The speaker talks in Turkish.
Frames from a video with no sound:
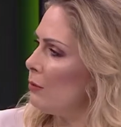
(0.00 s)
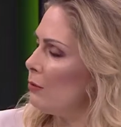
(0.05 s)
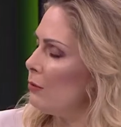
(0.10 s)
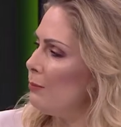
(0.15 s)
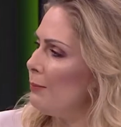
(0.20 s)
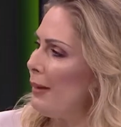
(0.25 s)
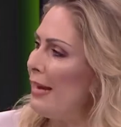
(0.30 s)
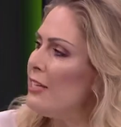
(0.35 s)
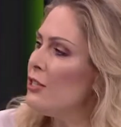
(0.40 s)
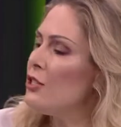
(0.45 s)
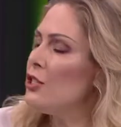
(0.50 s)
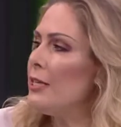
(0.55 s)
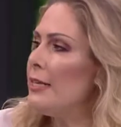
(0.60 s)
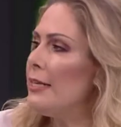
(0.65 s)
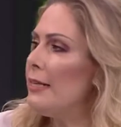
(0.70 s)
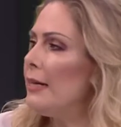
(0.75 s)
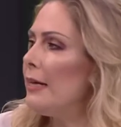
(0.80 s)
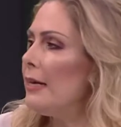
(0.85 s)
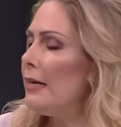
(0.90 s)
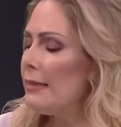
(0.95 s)
Efendim? Bencil.
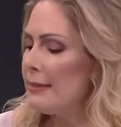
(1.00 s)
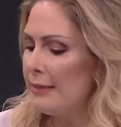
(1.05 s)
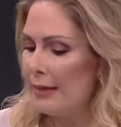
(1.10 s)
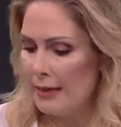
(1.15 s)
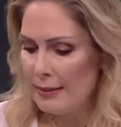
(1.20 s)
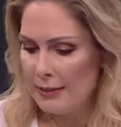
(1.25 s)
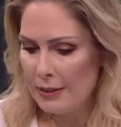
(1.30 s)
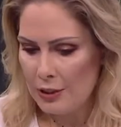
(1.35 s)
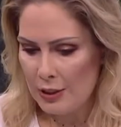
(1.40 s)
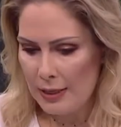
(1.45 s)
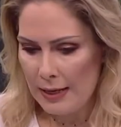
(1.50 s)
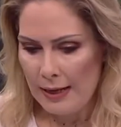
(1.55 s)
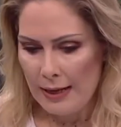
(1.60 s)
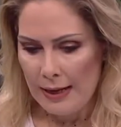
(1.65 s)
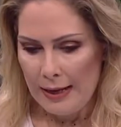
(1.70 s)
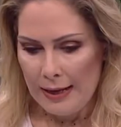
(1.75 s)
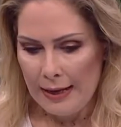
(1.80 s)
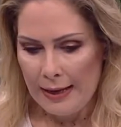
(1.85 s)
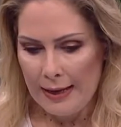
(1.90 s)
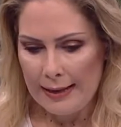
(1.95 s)
E, yok, Sadece
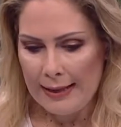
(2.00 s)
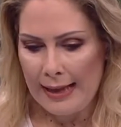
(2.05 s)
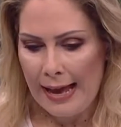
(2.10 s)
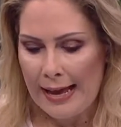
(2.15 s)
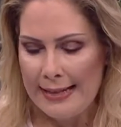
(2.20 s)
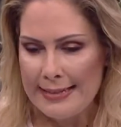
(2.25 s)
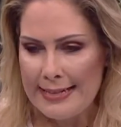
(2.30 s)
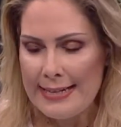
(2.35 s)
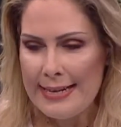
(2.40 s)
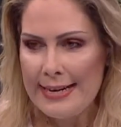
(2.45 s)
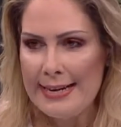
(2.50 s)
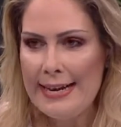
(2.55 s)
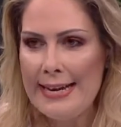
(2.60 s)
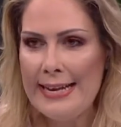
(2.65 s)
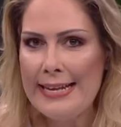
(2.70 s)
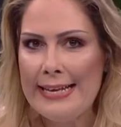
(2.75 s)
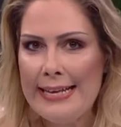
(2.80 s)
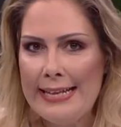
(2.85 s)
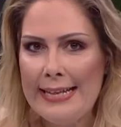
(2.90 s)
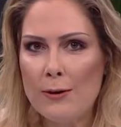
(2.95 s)
e, kendileriyle
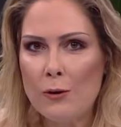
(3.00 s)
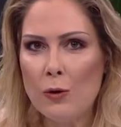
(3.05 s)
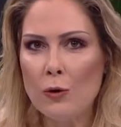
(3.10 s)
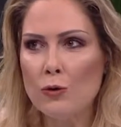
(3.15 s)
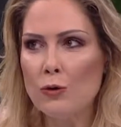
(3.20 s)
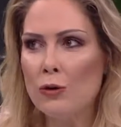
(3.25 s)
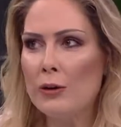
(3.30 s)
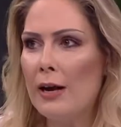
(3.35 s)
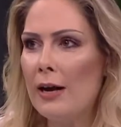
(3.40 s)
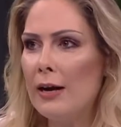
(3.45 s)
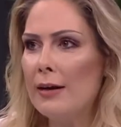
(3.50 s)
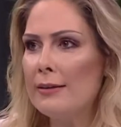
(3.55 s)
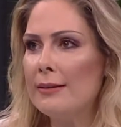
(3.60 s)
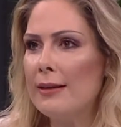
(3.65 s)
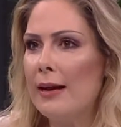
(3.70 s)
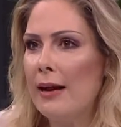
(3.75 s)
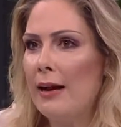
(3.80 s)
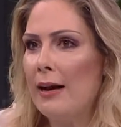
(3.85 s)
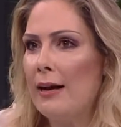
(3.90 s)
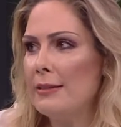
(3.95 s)
ilgili
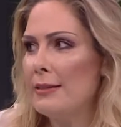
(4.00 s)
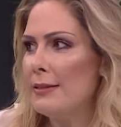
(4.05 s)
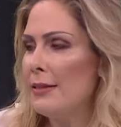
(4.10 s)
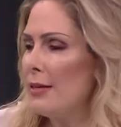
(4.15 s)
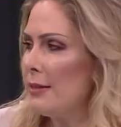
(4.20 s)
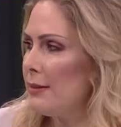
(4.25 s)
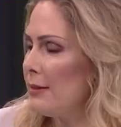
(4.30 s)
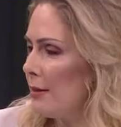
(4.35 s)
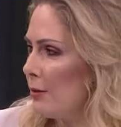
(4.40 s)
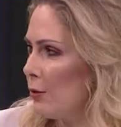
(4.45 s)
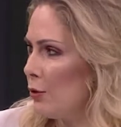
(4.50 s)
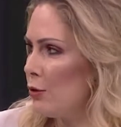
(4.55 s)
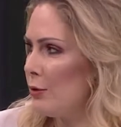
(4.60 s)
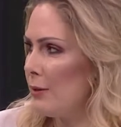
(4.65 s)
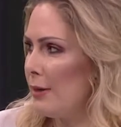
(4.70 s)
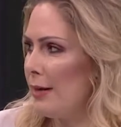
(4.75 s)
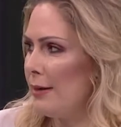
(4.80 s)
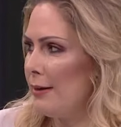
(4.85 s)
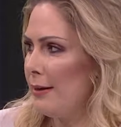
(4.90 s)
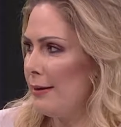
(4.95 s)
konularda hassasiyet
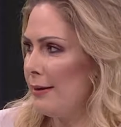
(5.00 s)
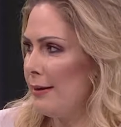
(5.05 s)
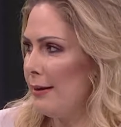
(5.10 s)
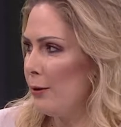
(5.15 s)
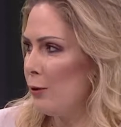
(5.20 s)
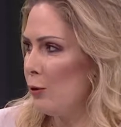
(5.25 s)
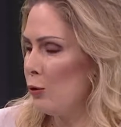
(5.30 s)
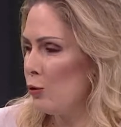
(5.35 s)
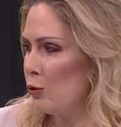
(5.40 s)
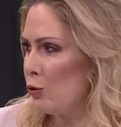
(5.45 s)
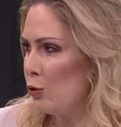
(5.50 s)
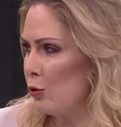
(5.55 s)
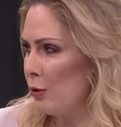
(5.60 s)
gösterdikleri konusunda.